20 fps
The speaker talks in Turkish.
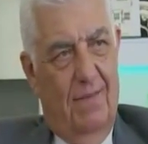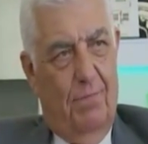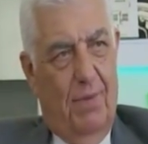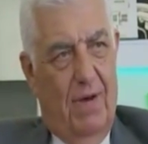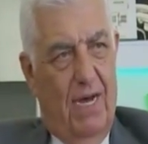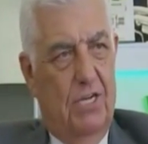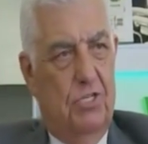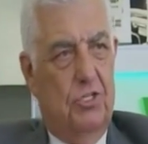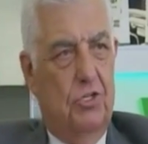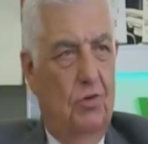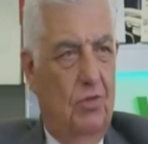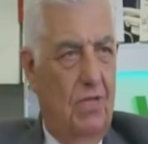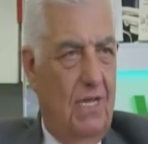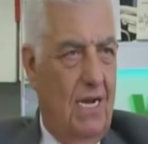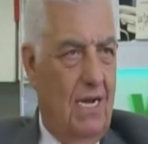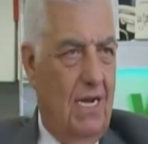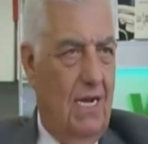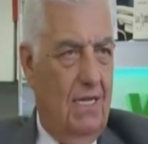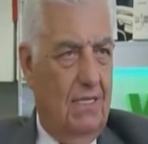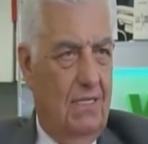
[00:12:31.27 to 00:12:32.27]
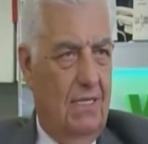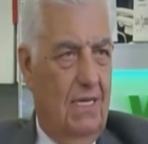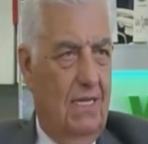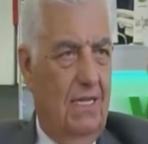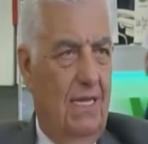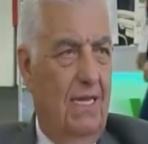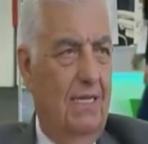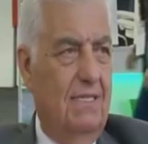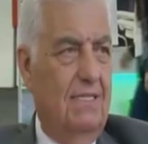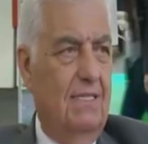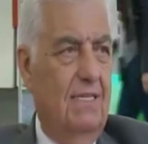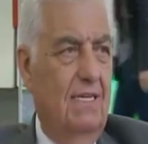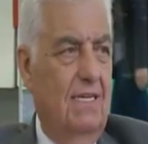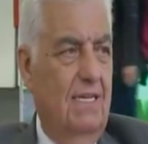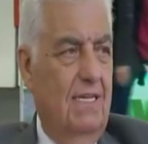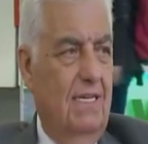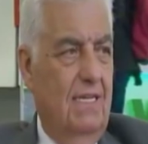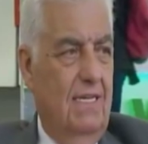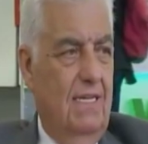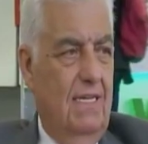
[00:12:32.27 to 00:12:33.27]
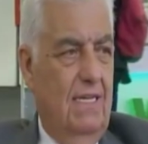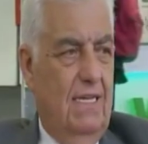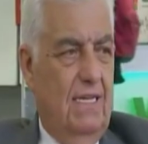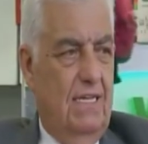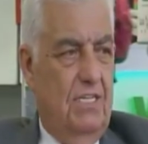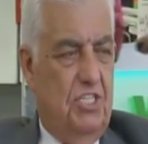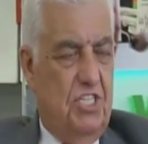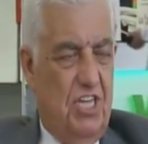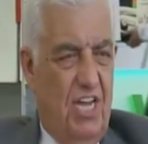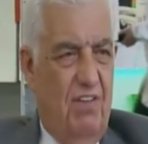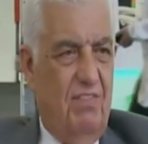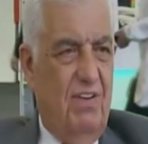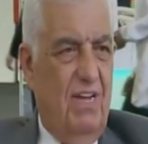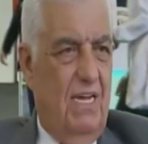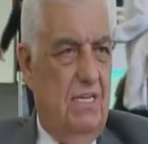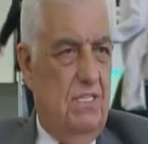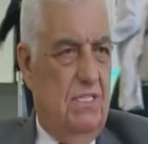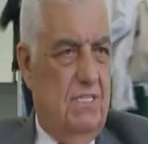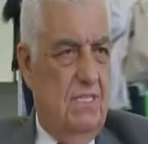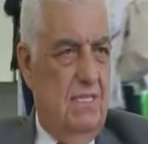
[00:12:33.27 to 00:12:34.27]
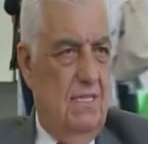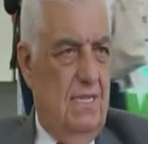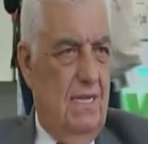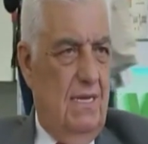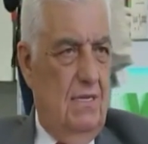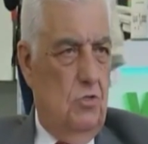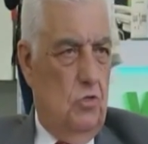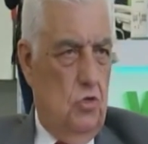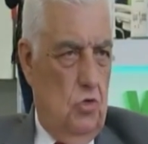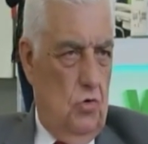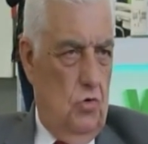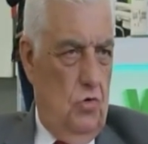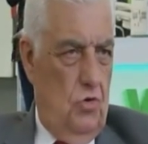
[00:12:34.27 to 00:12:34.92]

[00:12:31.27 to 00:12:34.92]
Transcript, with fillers: parça olarak atıklar çevre açısından çok